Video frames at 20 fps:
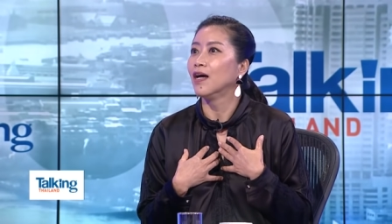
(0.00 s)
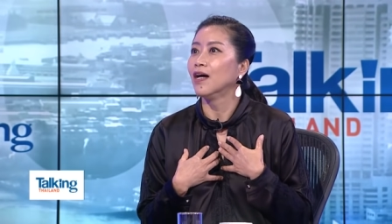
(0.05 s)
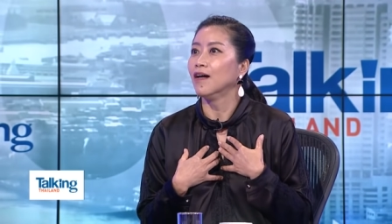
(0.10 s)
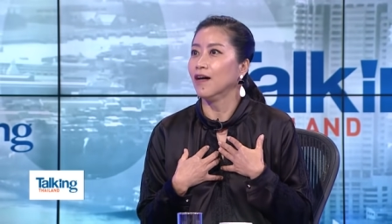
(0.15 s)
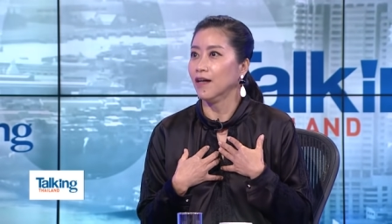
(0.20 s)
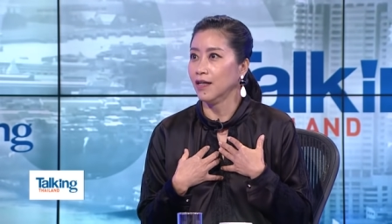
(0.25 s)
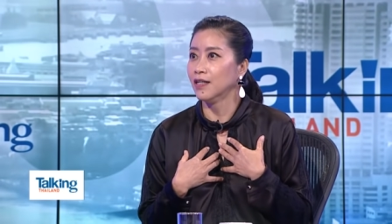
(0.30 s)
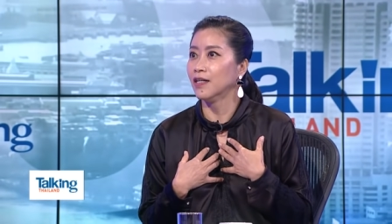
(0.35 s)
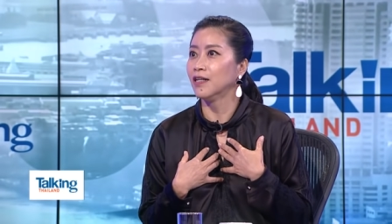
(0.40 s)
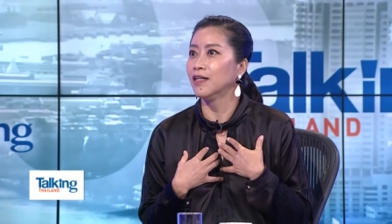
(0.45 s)

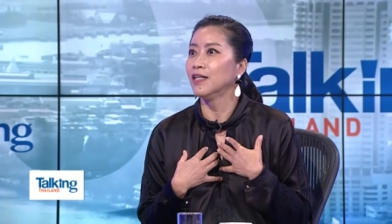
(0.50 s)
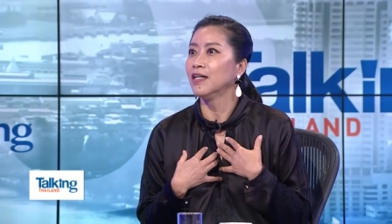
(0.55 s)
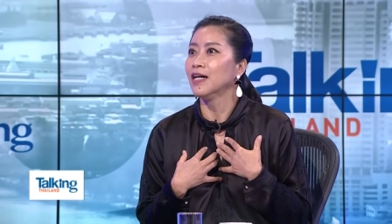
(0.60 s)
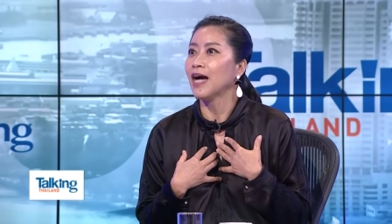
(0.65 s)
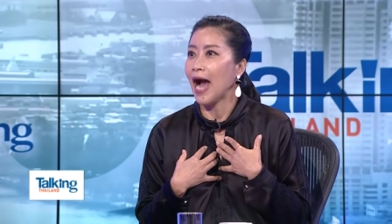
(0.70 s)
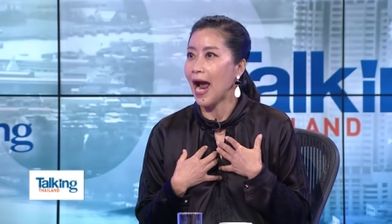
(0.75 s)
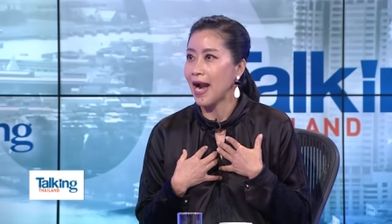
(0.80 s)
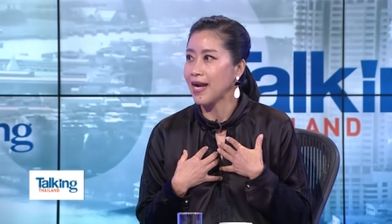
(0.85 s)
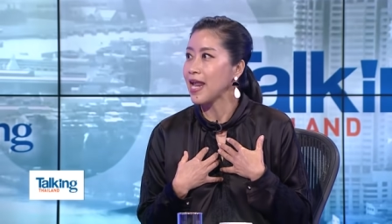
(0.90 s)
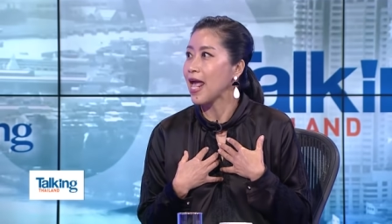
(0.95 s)
เออ
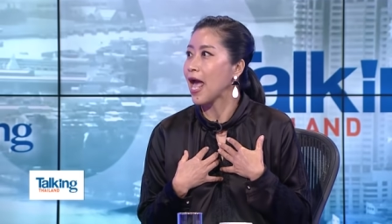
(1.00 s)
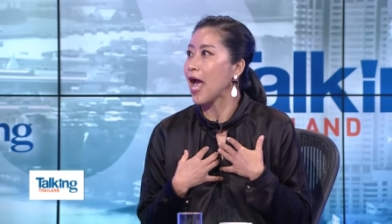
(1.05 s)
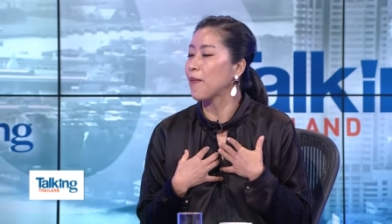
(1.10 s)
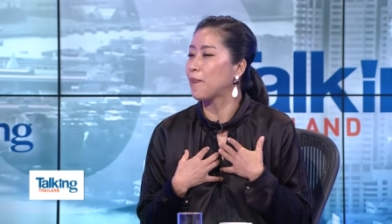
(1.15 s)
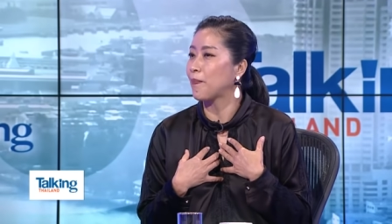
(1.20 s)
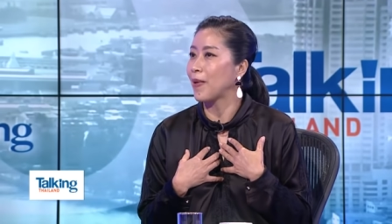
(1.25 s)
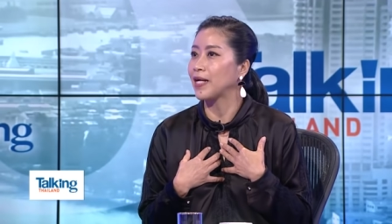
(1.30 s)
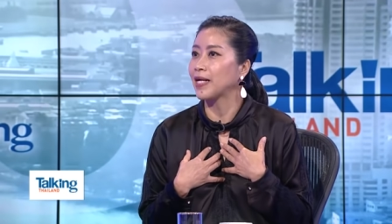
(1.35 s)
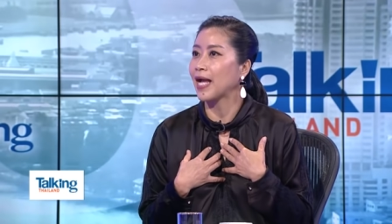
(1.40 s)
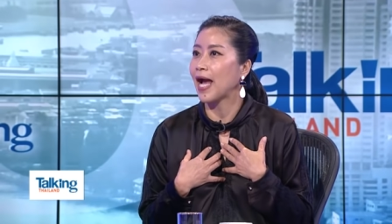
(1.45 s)
อันเนี้ย
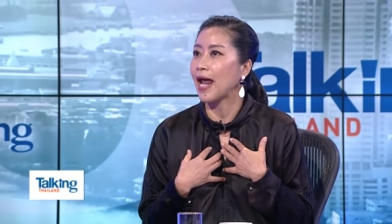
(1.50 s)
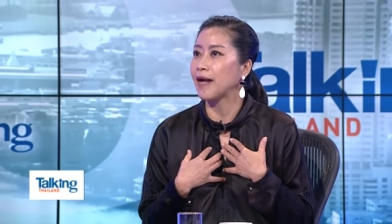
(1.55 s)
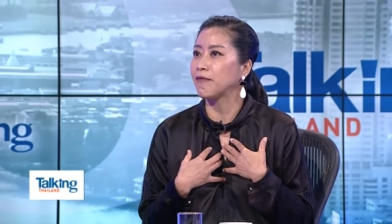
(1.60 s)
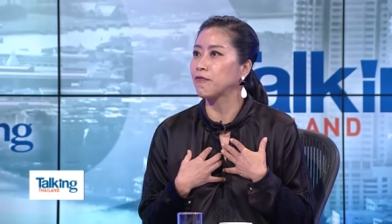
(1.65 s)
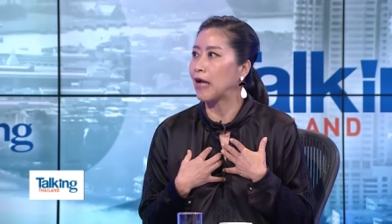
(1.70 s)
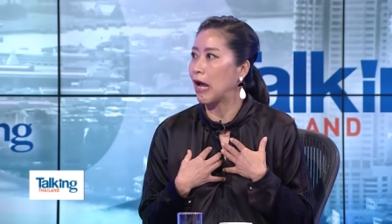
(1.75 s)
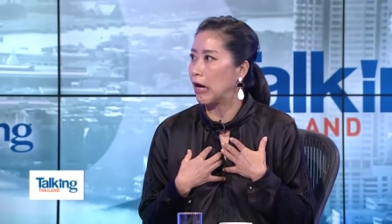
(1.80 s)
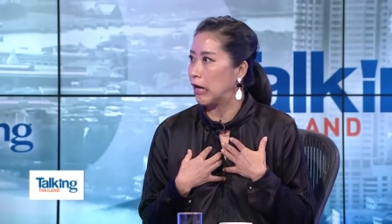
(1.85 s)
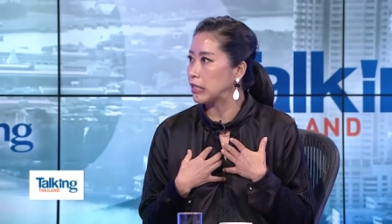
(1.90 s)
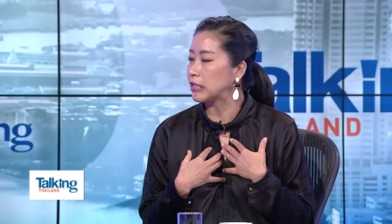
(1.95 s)
เป็นการ
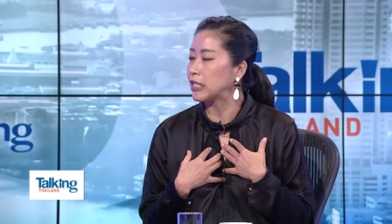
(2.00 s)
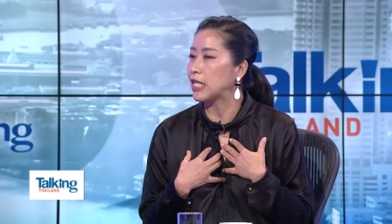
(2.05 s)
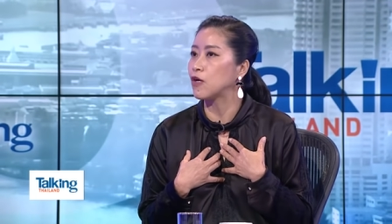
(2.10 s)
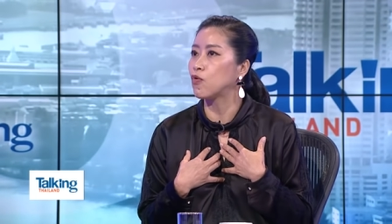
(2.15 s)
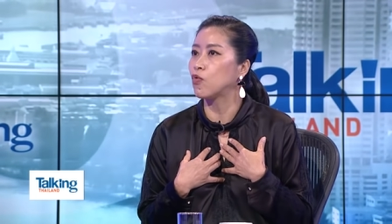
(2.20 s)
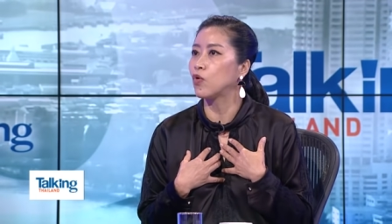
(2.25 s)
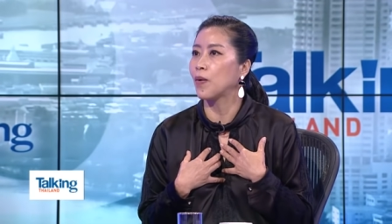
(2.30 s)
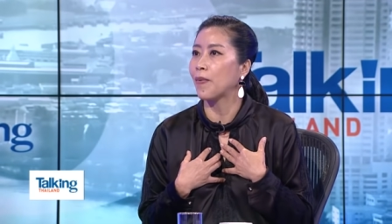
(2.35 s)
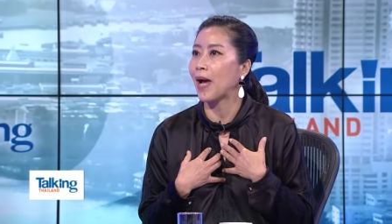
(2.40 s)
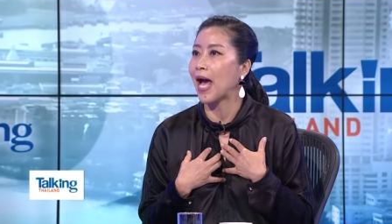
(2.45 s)
การันตี
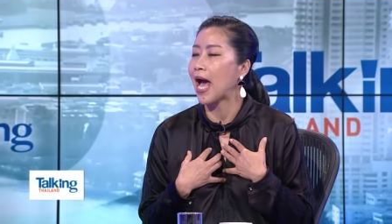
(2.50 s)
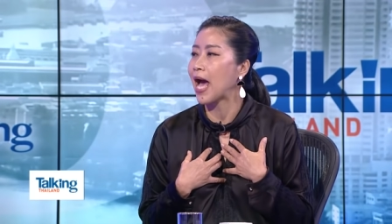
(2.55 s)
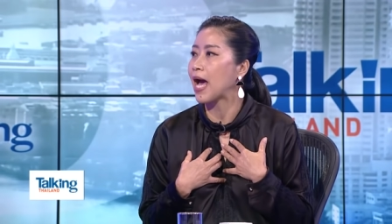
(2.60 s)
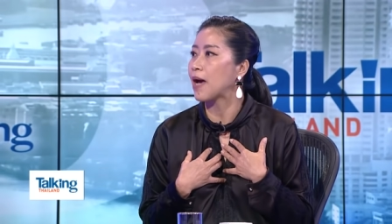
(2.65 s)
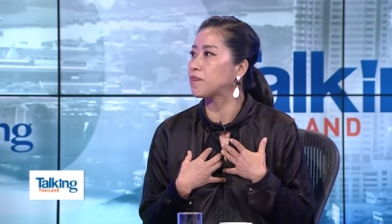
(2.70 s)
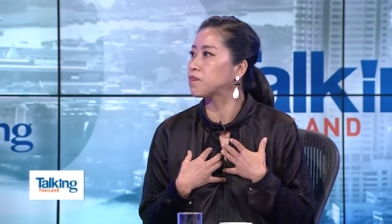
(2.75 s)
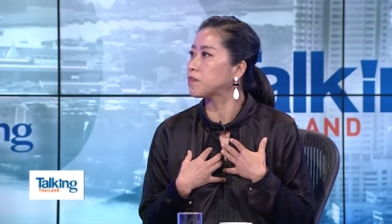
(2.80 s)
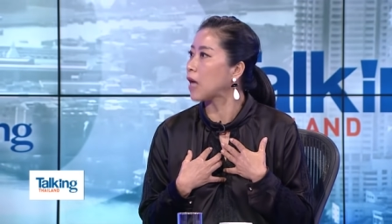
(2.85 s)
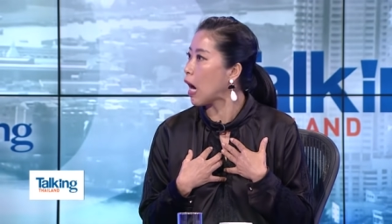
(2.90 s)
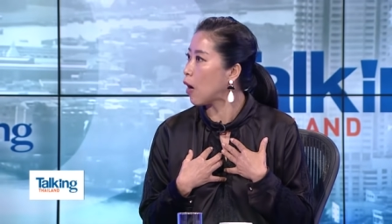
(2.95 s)
คุณภาพ
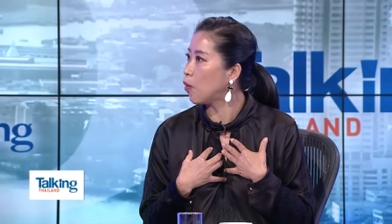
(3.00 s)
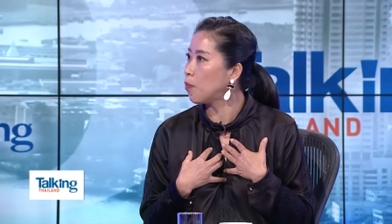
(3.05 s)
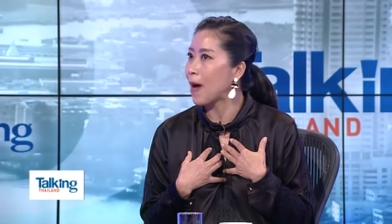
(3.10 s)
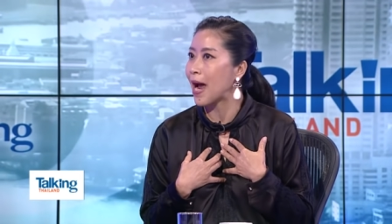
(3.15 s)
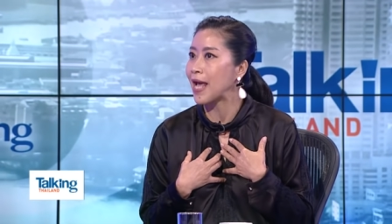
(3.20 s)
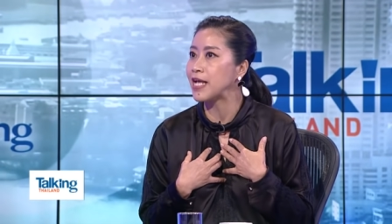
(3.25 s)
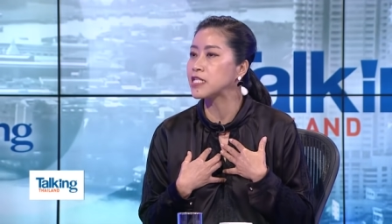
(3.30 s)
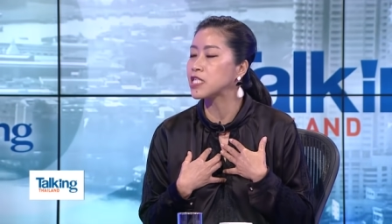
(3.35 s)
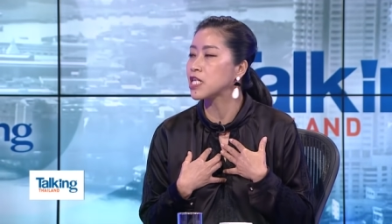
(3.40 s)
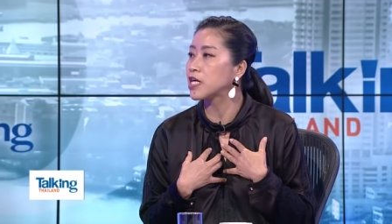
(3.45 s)
เอาใบ
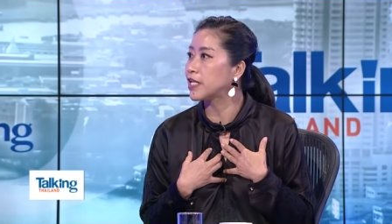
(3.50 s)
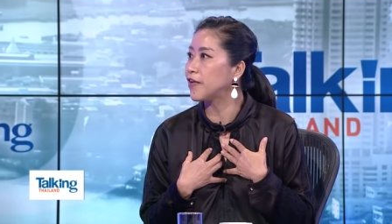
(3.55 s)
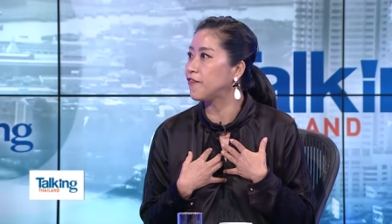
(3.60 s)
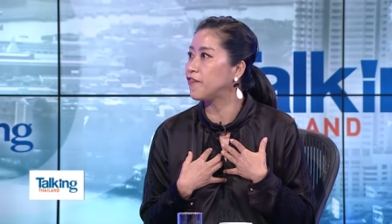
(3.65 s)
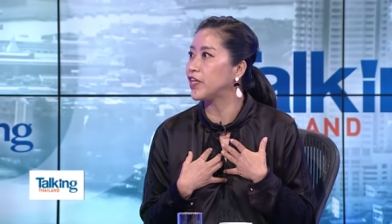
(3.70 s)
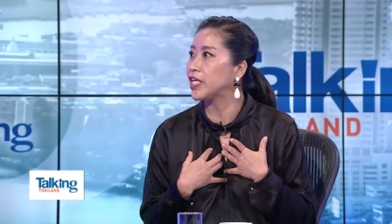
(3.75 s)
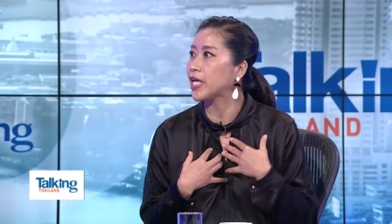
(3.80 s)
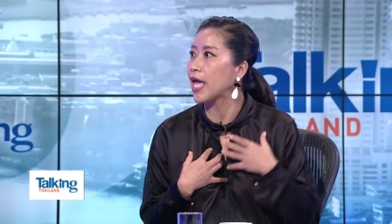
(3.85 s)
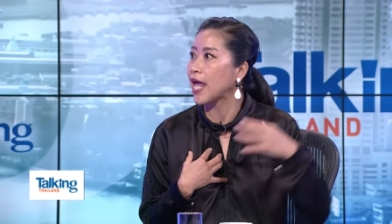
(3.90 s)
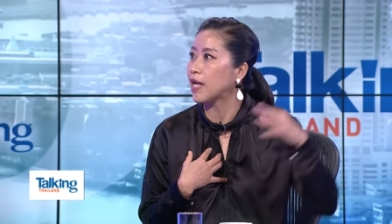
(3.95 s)
เซอร์ติ
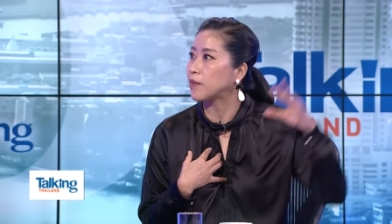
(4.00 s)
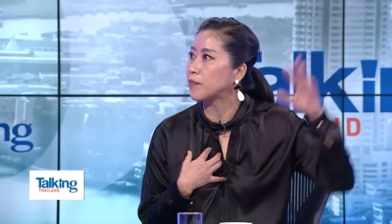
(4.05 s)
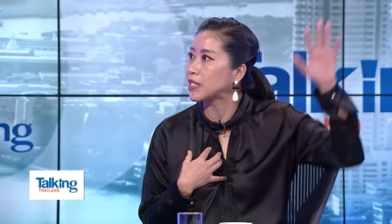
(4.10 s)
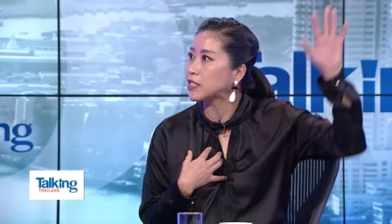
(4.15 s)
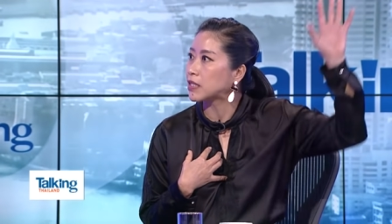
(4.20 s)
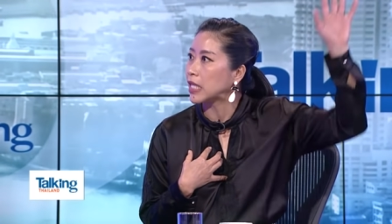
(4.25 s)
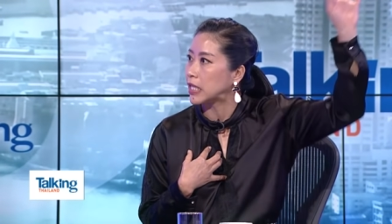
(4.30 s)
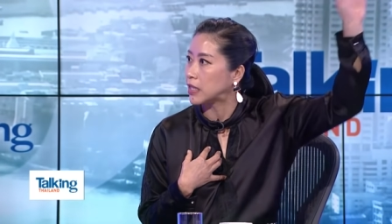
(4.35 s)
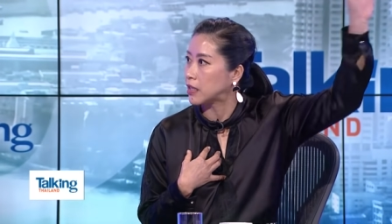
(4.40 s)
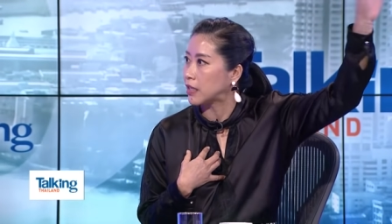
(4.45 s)
ฟิเคตมา
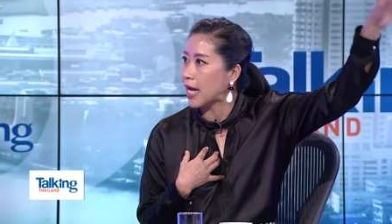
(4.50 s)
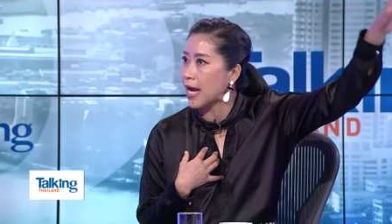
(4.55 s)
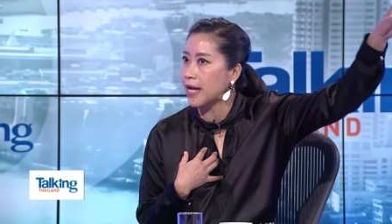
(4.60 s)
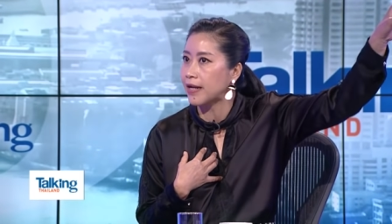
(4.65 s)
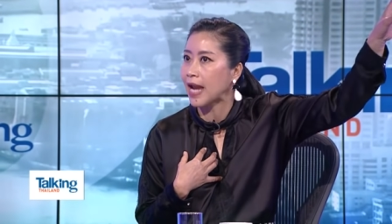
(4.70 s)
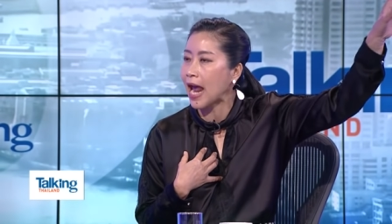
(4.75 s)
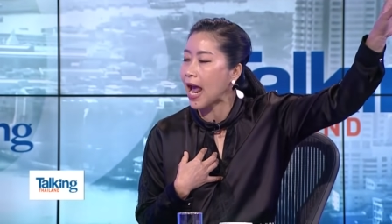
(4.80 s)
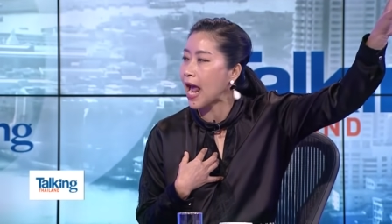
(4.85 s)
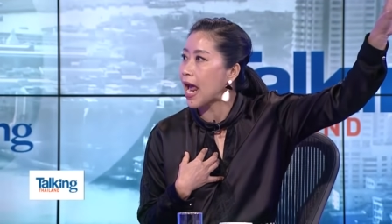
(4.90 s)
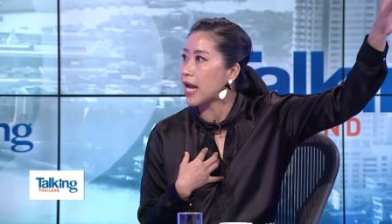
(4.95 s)
ติด
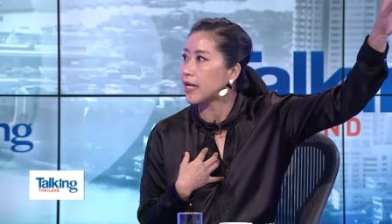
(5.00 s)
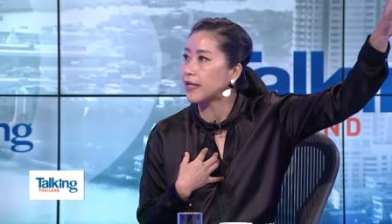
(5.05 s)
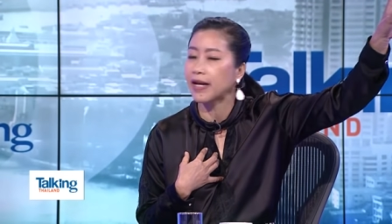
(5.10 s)
หน้า